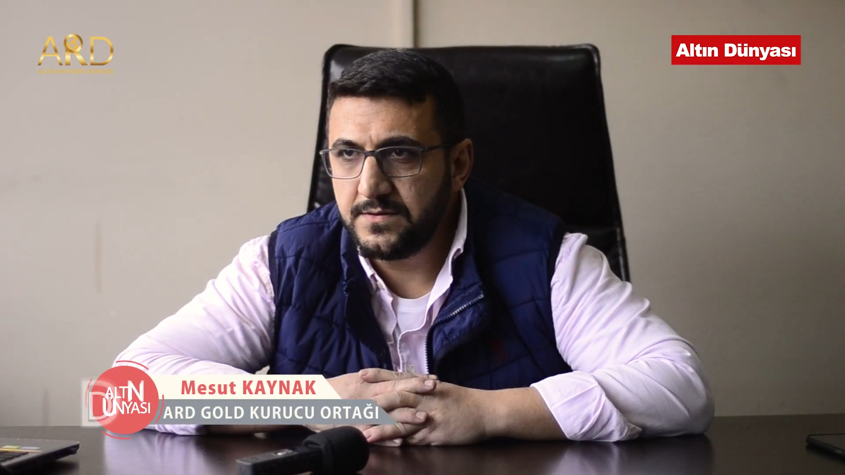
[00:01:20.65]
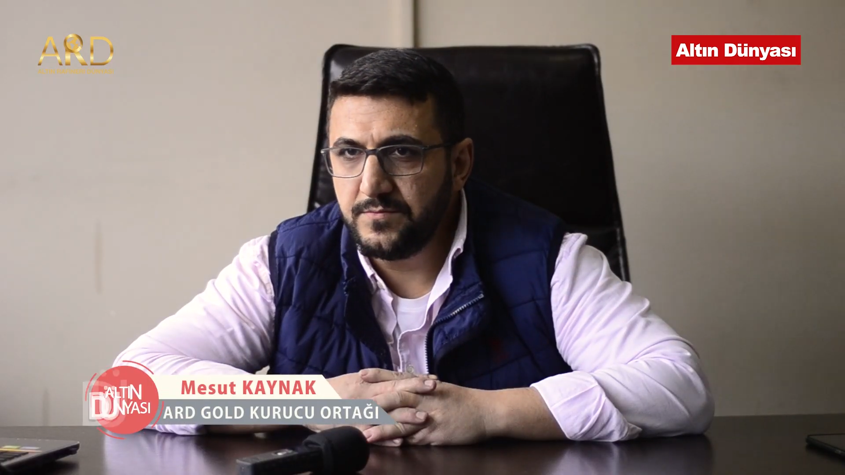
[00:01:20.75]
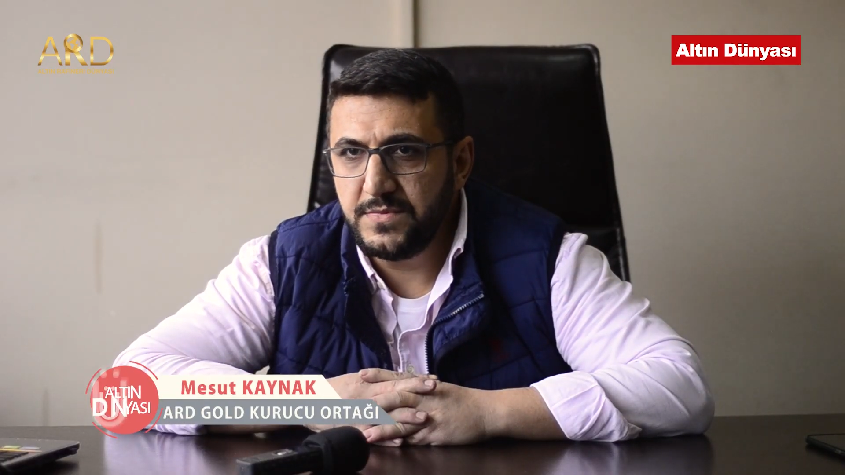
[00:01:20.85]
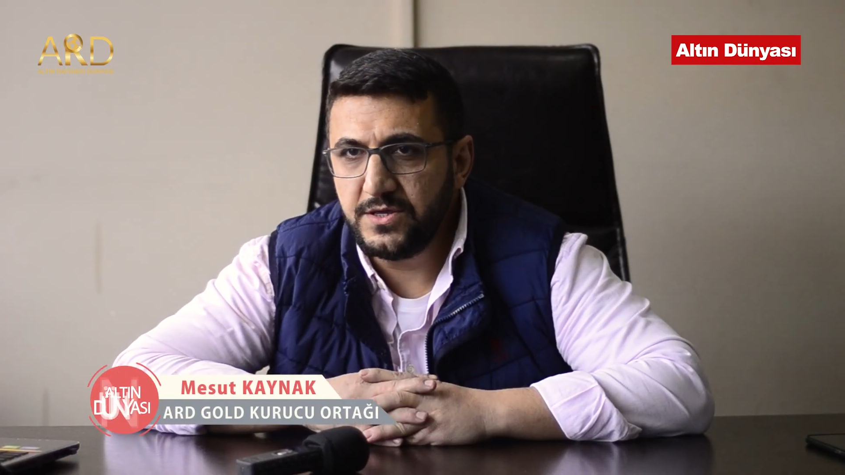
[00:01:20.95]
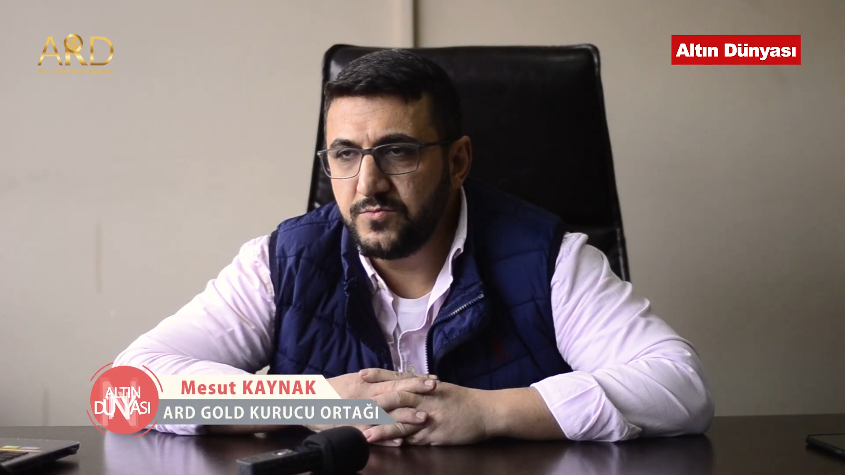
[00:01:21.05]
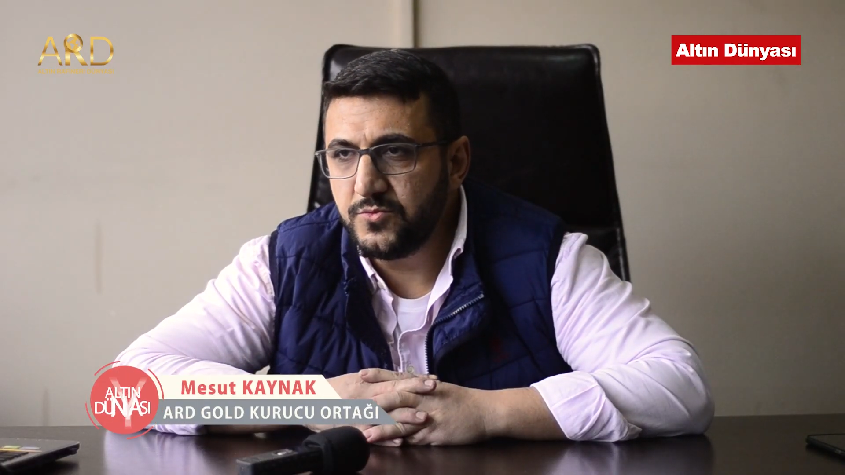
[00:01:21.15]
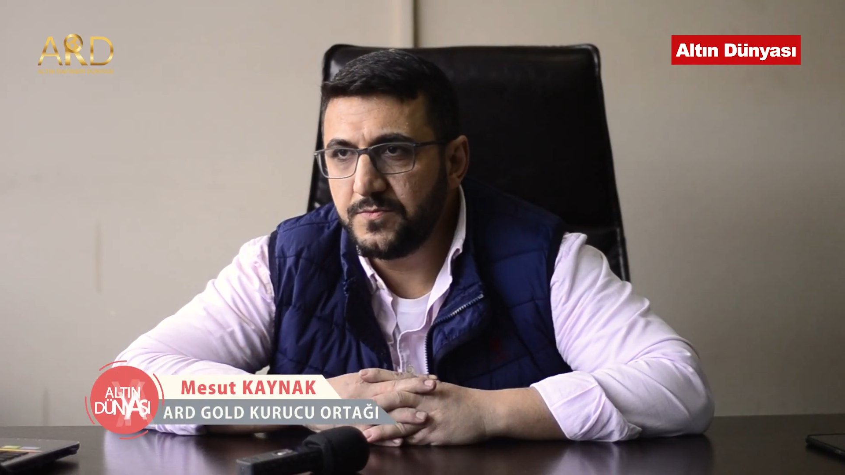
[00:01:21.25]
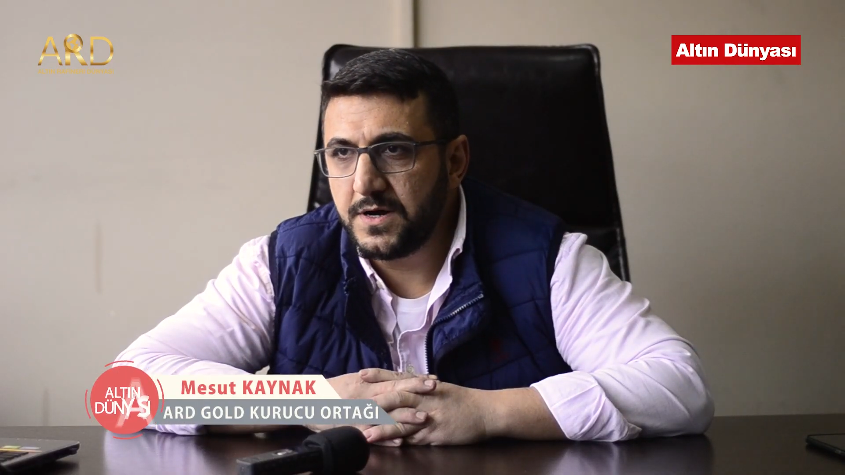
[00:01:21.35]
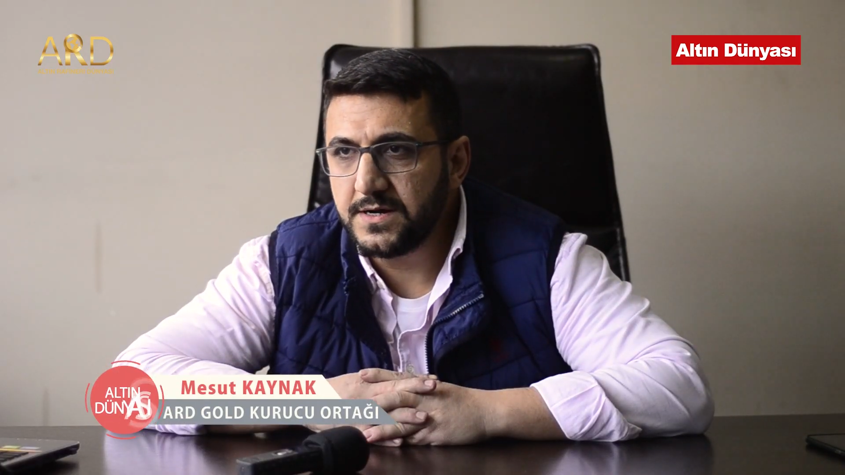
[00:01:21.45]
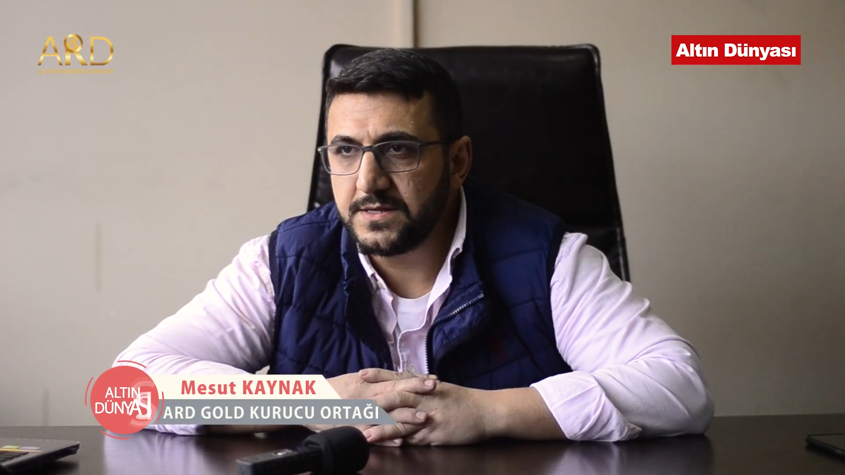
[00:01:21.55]
minimum
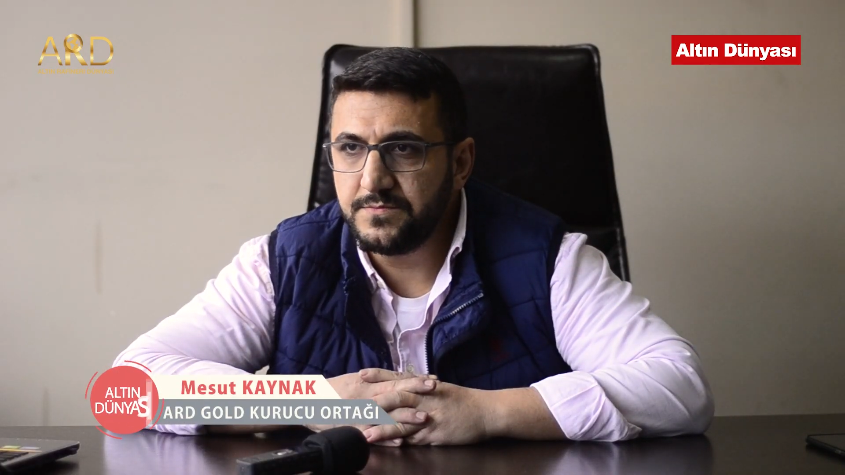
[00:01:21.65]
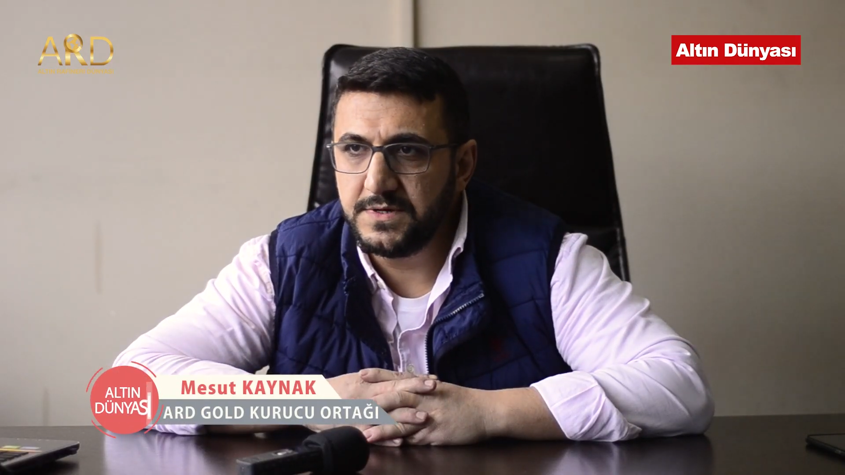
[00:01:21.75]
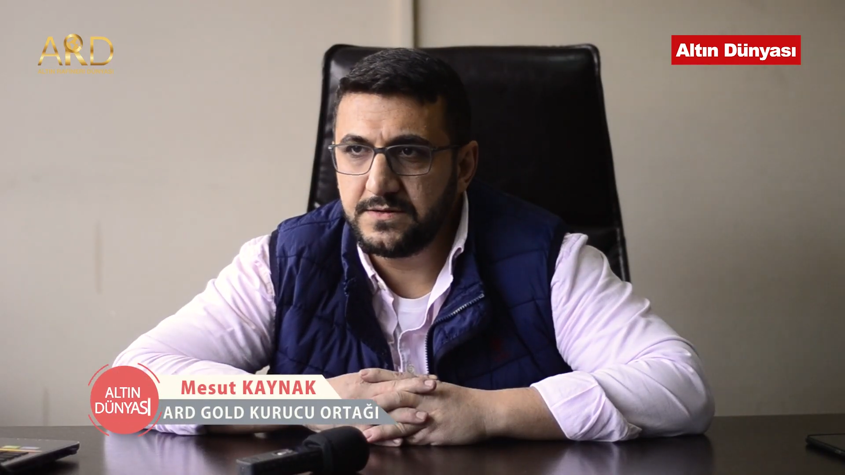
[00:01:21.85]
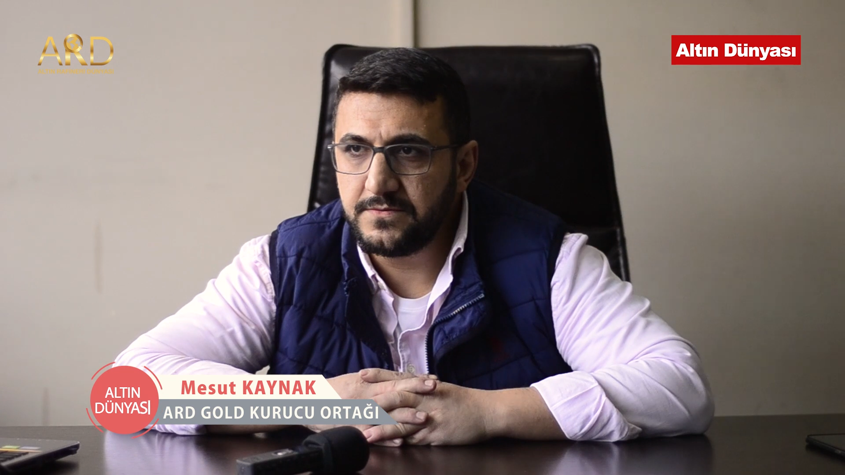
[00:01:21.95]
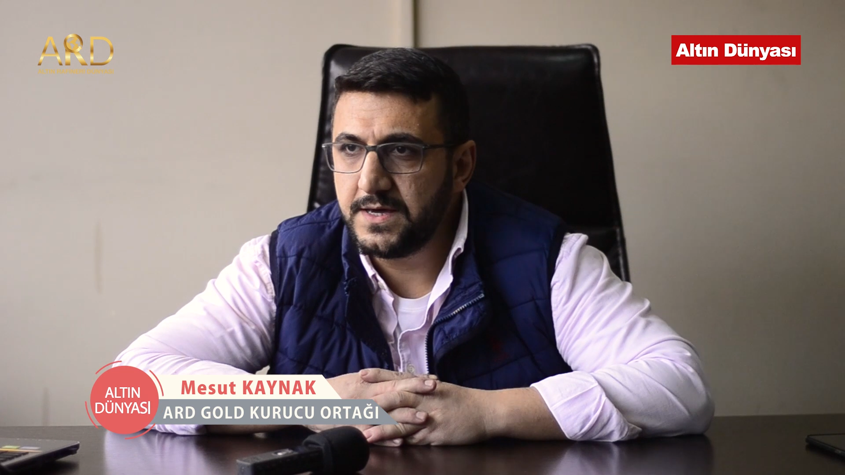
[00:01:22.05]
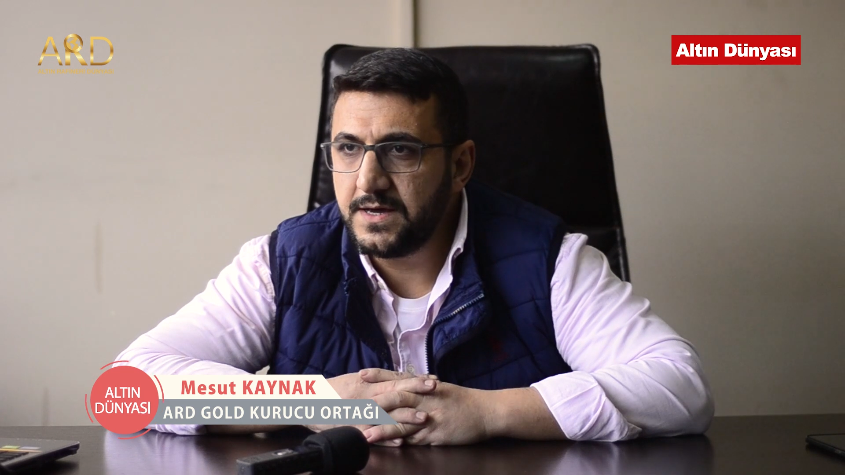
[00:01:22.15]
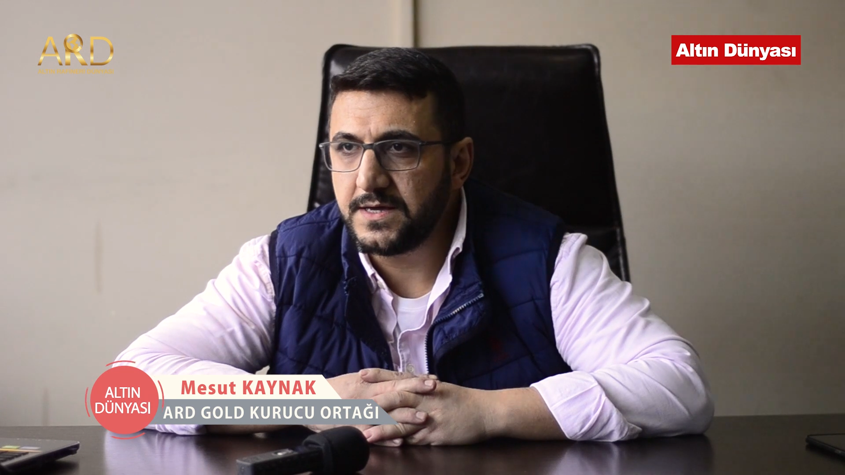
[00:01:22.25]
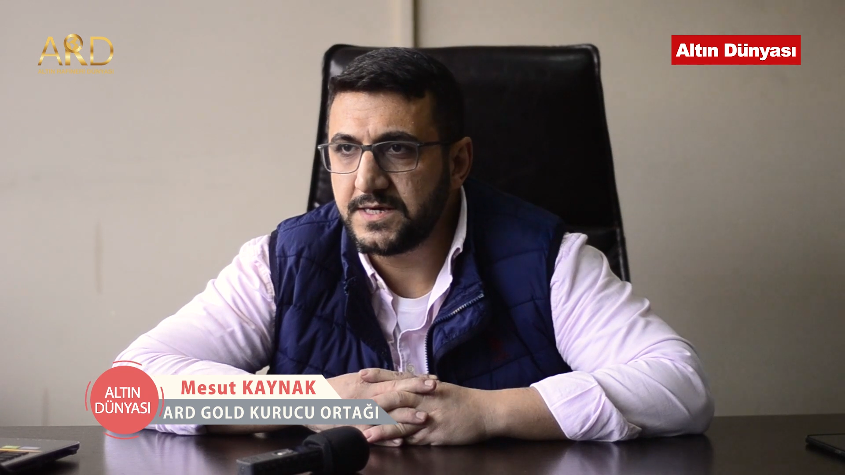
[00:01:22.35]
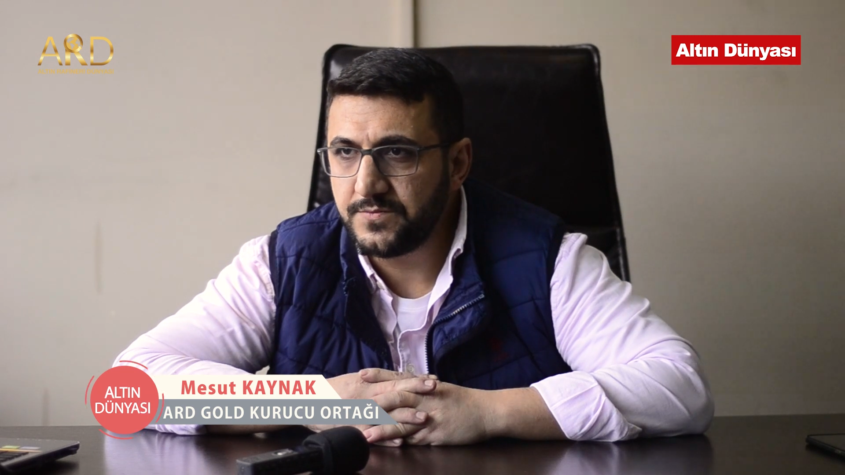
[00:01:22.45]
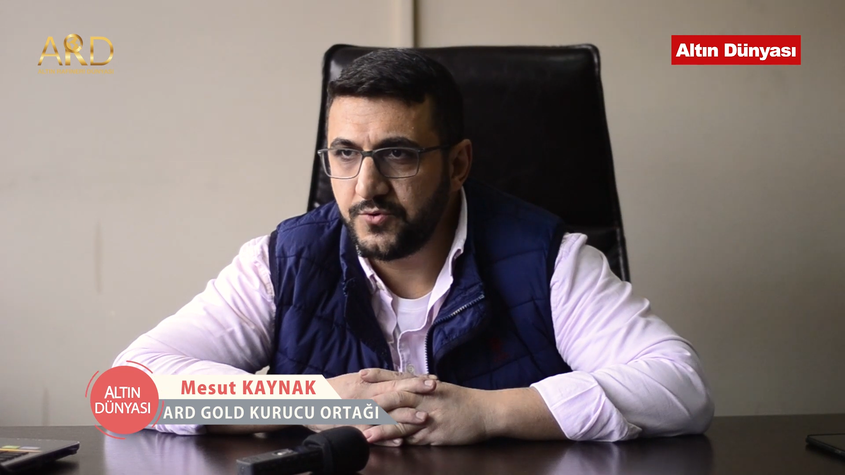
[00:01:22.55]
artı 1 veya
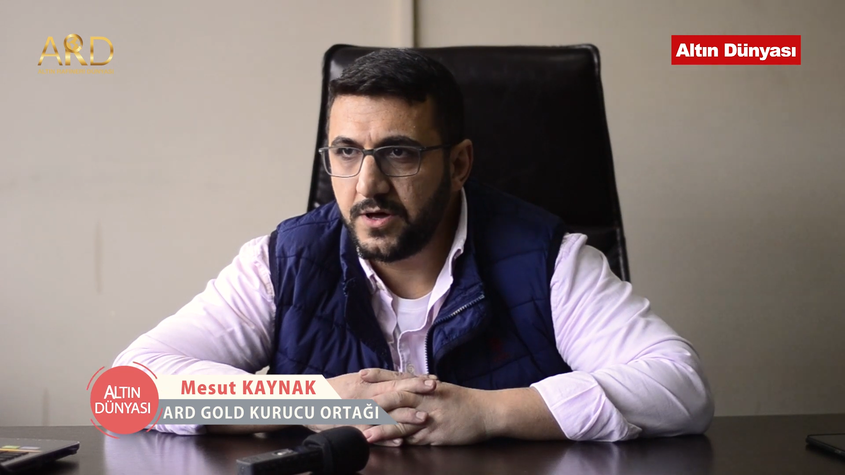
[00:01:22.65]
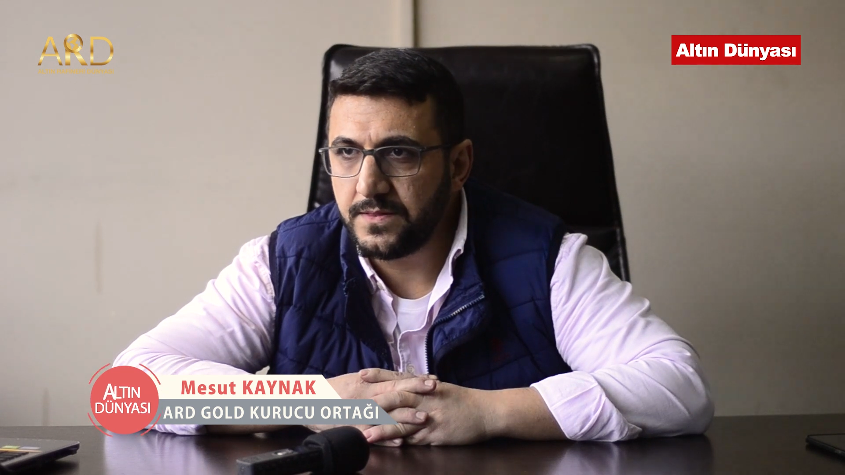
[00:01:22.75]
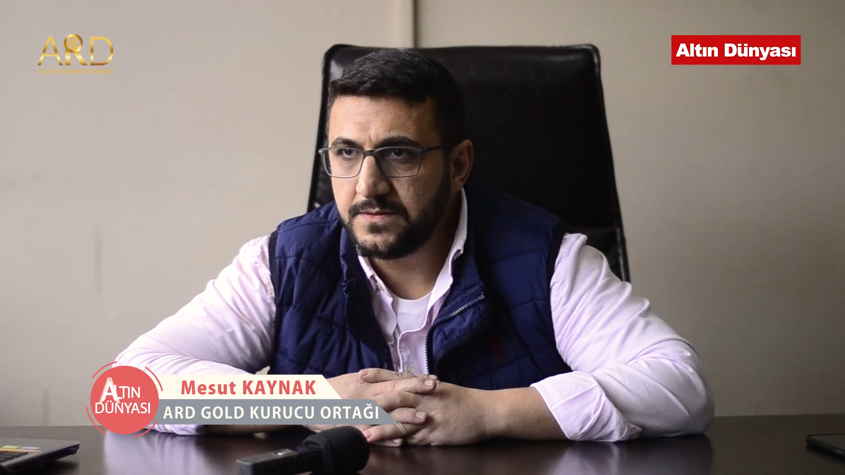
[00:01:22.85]
2 puan.